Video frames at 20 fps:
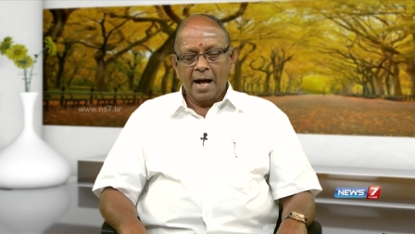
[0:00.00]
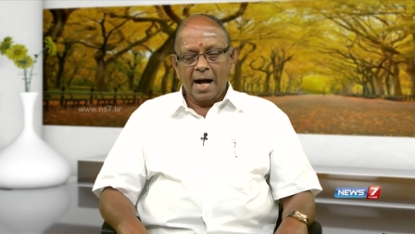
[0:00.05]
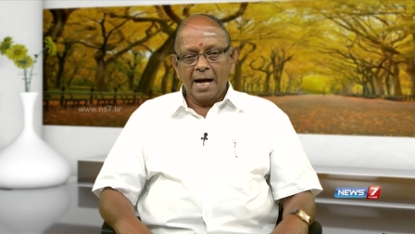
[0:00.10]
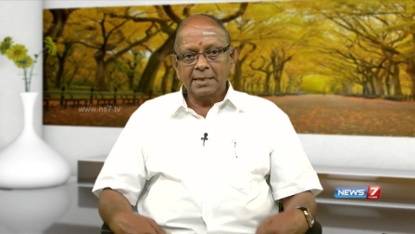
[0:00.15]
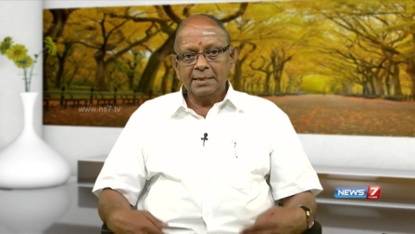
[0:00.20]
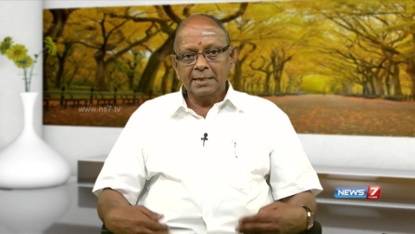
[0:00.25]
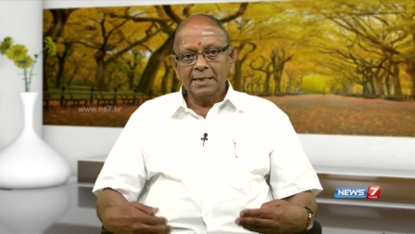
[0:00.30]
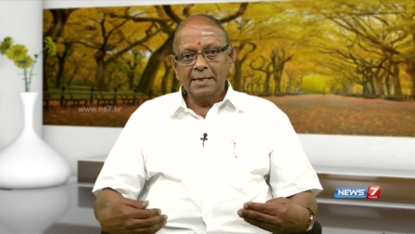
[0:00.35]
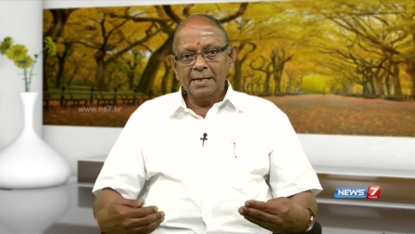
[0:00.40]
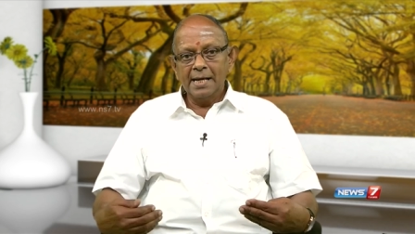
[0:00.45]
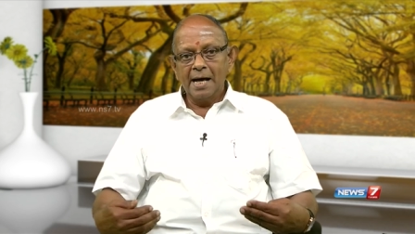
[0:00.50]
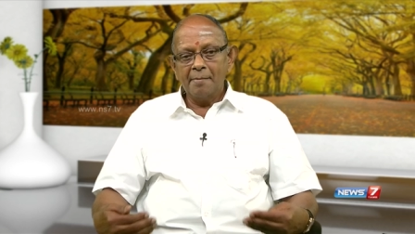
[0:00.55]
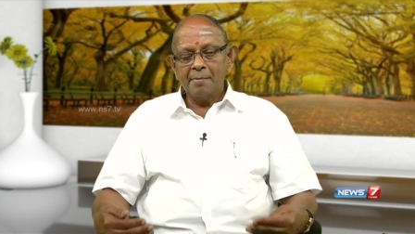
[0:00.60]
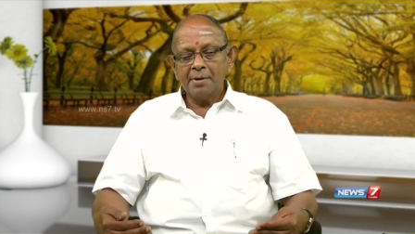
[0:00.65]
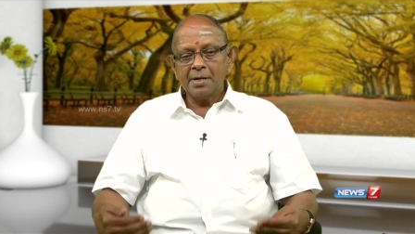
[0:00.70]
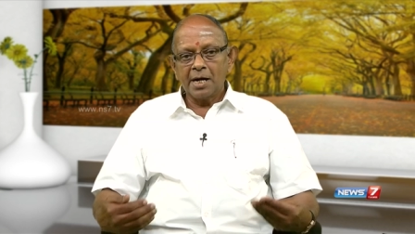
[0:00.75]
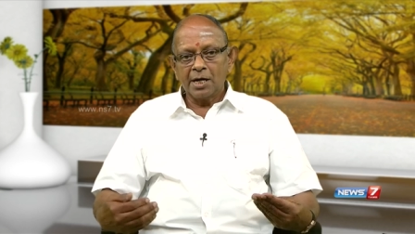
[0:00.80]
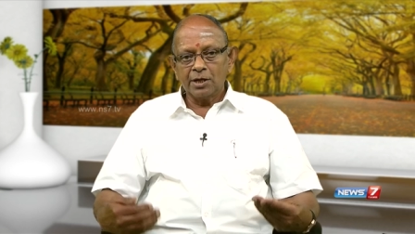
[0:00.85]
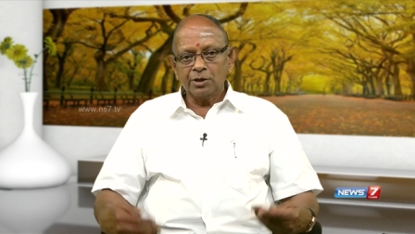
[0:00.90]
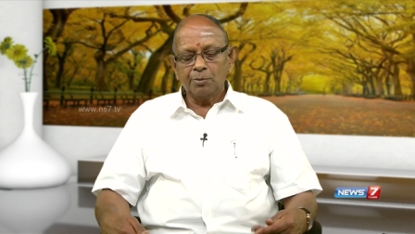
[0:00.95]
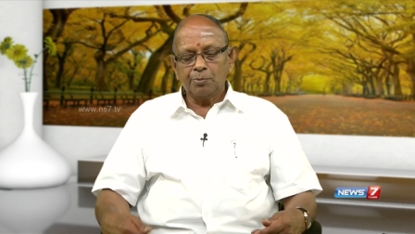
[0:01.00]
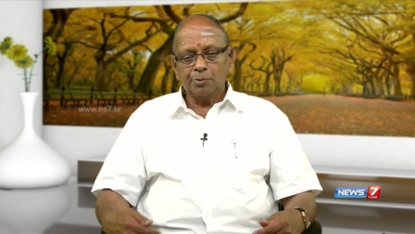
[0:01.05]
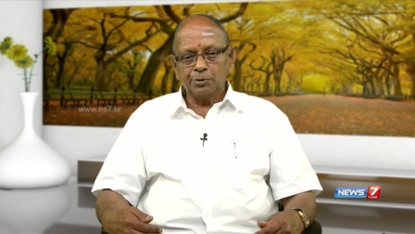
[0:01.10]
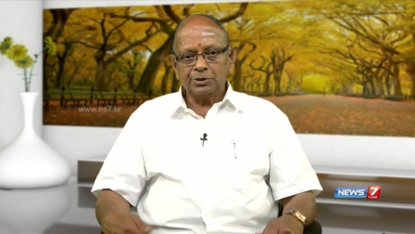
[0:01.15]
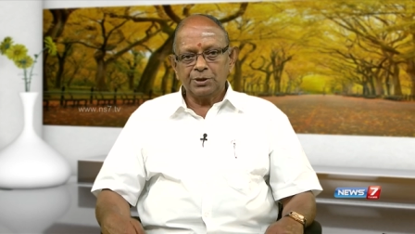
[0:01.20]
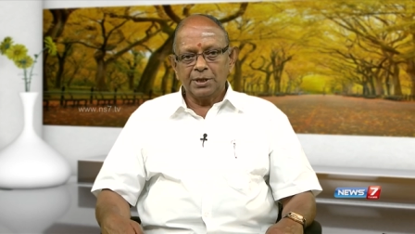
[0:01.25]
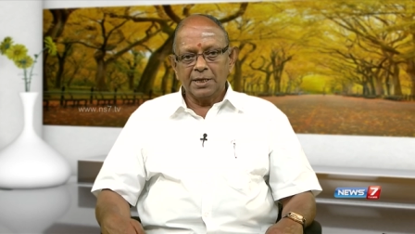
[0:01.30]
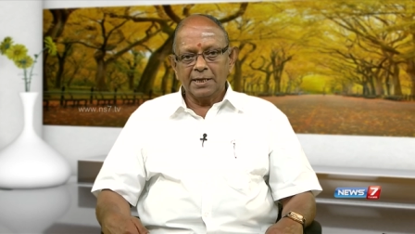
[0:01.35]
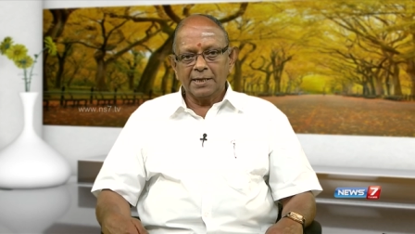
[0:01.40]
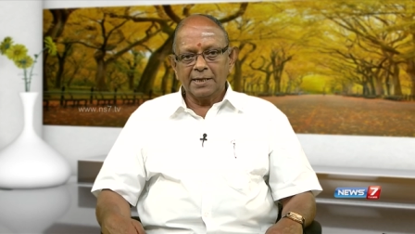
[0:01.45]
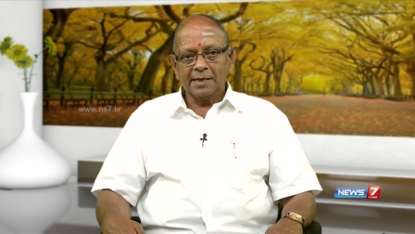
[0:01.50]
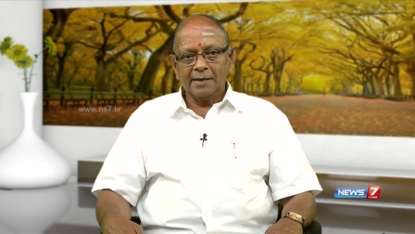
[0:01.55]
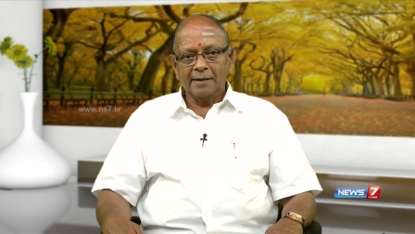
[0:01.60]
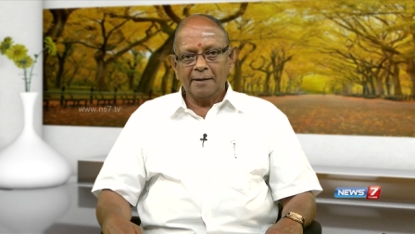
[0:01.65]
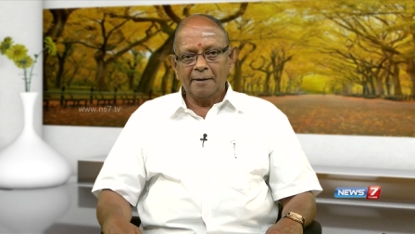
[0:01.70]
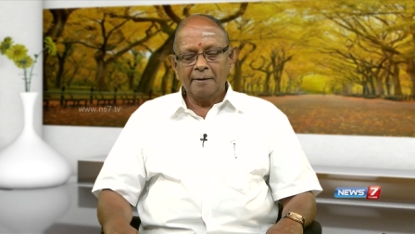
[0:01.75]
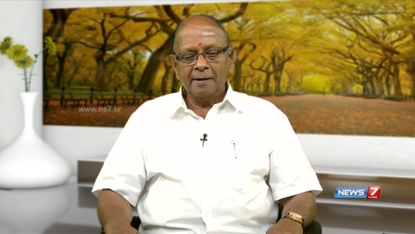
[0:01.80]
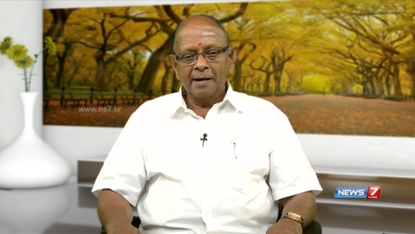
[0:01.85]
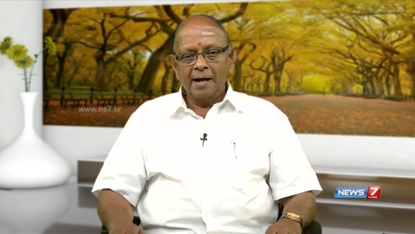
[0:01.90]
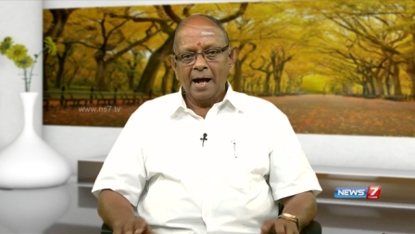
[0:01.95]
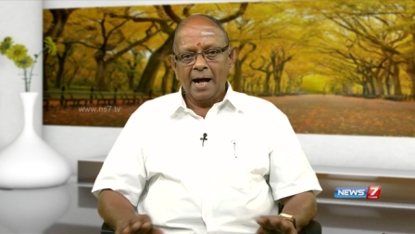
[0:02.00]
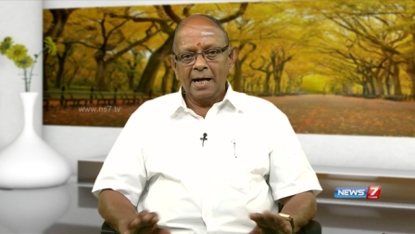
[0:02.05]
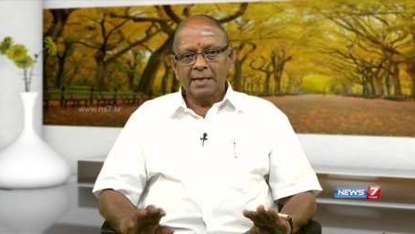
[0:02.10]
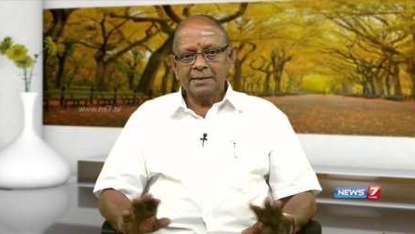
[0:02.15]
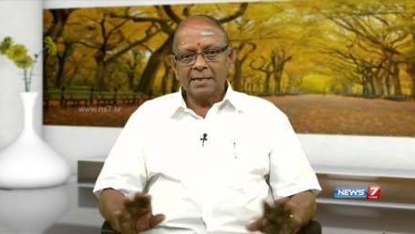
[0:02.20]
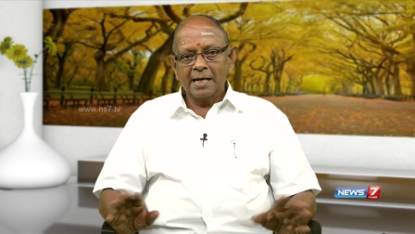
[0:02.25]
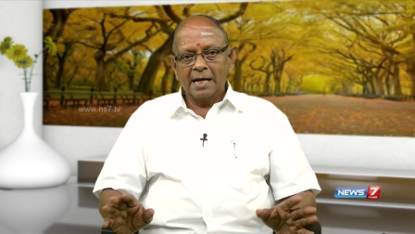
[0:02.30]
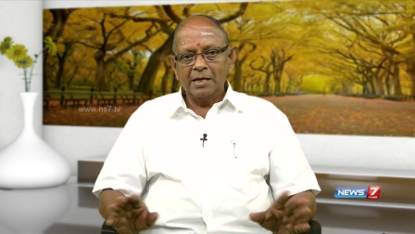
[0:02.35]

அது இல்லாமல் நடந்து போச்சுனாக்க அந்த